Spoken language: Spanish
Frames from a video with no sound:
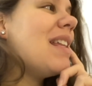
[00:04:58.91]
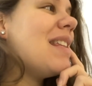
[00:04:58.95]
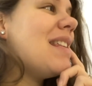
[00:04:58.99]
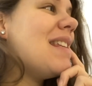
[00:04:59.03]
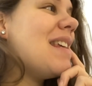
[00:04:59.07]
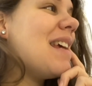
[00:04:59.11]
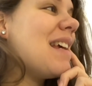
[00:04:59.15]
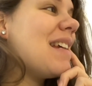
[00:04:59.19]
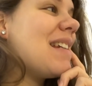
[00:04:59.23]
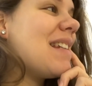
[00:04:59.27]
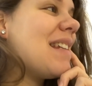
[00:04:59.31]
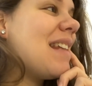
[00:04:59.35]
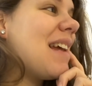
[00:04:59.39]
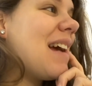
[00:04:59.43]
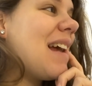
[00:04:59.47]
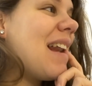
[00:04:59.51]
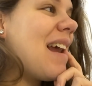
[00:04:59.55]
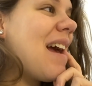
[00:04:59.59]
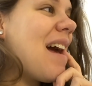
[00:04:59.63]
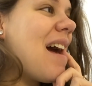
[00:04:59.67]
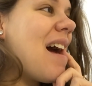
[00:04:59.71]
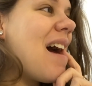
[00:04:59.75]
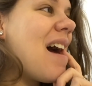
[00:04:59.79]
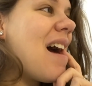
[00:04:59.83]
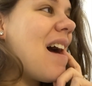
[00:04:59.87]
ya
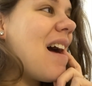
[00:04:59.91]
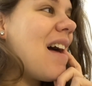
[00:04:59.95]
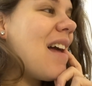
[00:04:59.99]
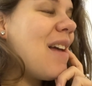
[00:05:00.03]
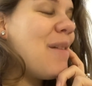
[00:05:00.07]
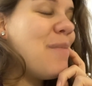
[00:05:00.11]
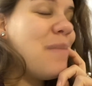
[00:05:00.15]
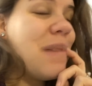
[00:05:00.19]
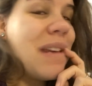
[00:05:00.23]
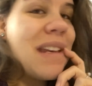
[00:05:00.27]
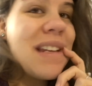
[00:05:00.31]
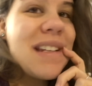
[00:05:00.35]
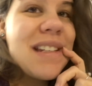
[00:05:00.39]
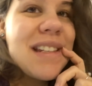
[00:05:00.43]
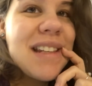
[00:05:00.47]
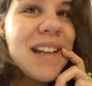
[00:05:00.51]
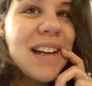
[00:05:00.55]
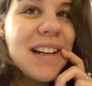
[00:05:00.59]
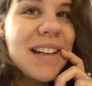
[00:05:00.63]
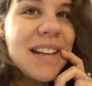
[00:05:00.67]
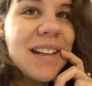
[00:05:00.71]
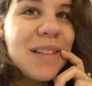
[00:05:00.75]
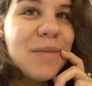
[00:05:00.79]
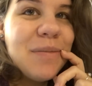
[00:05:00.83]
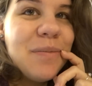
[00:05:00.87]
estará en mi
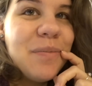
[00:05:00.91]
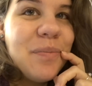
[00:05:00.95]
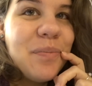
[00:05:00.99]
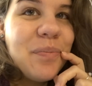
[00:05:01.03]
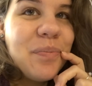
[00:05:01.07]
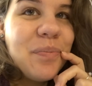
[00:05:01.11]
Instagram